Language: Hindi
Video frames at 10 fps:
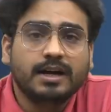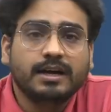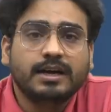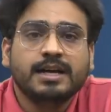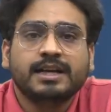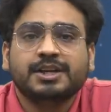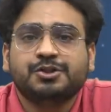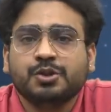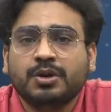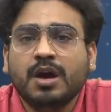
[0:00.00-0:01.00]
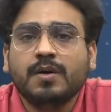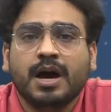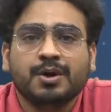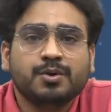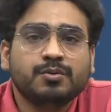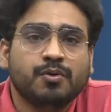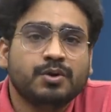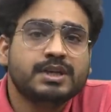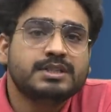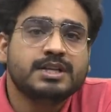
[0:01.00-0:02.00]
है कि चुनाव आयोग
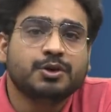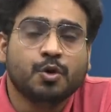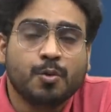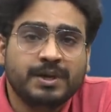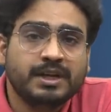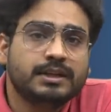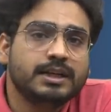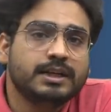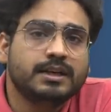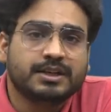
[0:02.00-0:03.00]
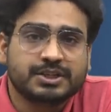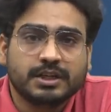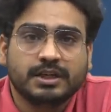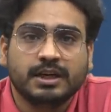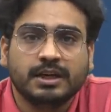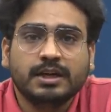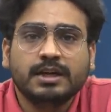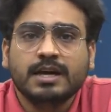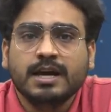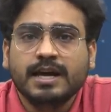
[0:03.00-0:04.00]
वोटर्स की गोपनीयता की रक्षा के लिए
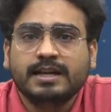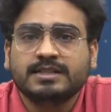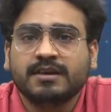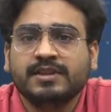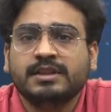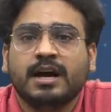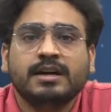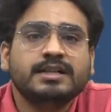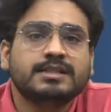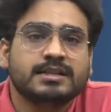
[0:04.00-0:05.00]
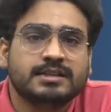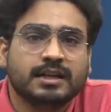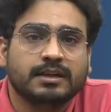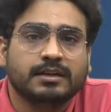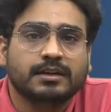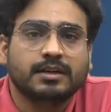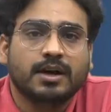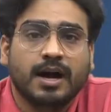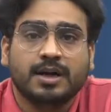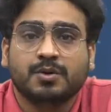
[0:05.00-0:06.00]
एक संवैधानिक संस्था है
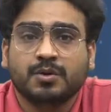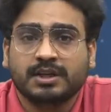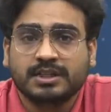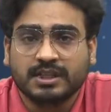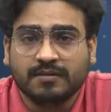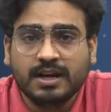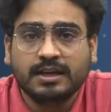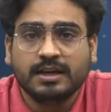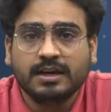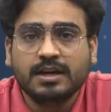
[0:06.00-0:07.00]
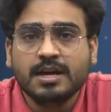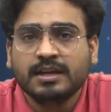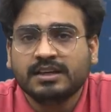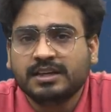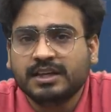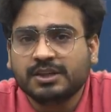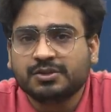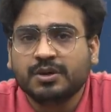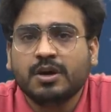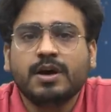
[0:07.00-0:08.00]
हाईकोर्ट ने सवाल किया कि क्या
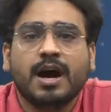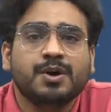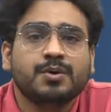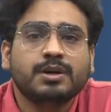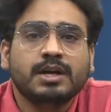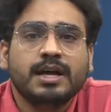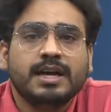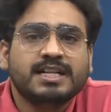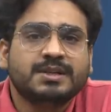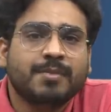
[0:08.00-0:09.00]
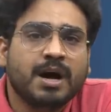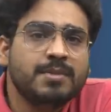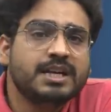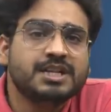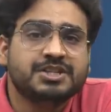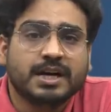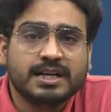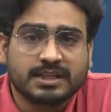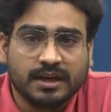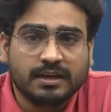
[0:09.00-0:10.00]
चुनाव आयोग इस मामले की
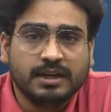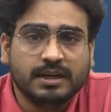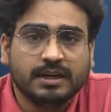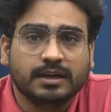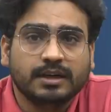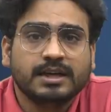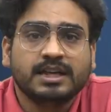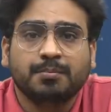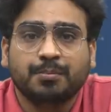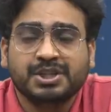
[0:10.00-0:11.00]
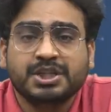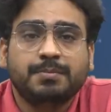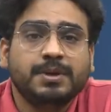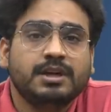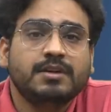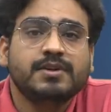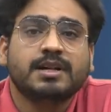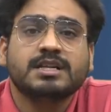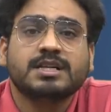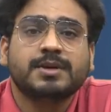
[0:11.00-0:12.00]
जांच कर रही है कि बीजेपी ने
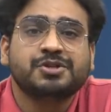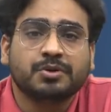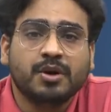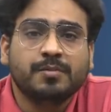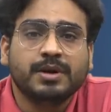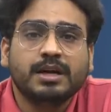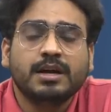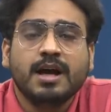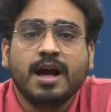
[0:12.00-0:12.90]
विधानसभा चुनाव में